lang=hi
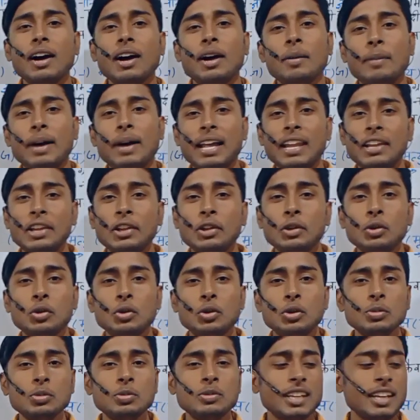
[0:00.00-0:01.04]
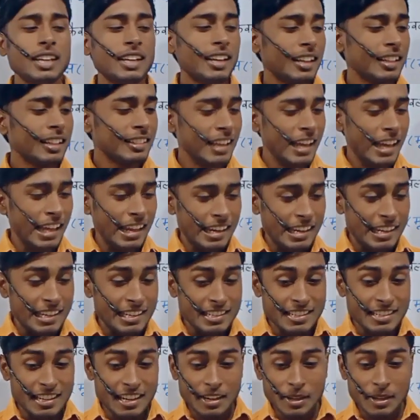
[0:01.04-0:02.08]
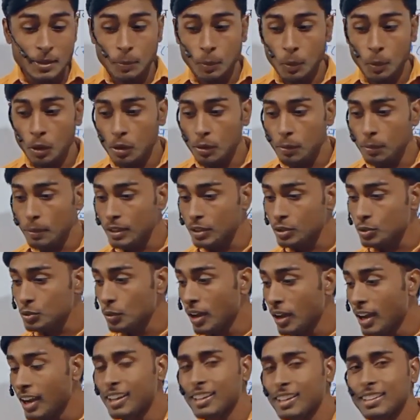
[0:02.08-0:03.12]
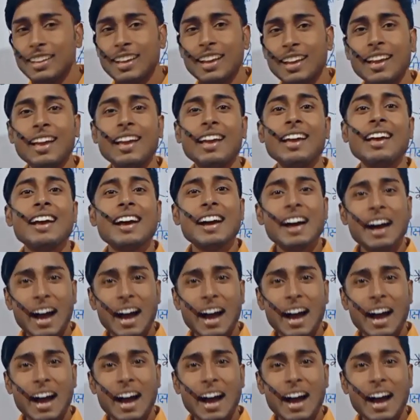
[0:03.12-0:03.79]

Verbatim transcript: हमारे यूट्यूब चैनल धैर्य स्टडी पॉइंट पे स्वागत है